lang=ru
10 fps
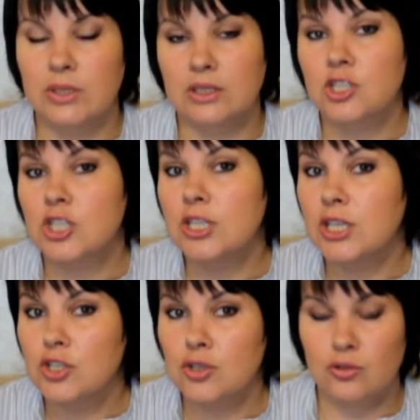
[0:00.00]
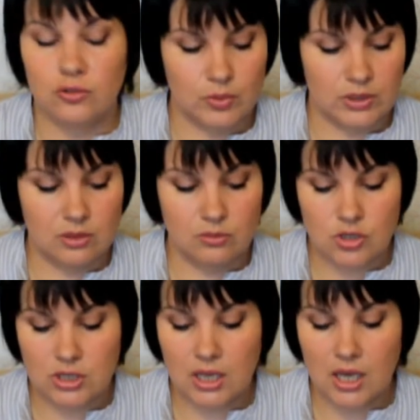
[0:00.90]
при ношении очков, потому
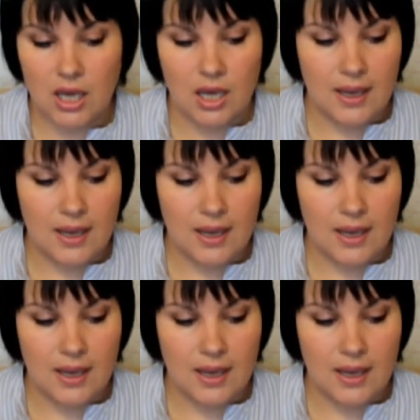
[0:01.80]
что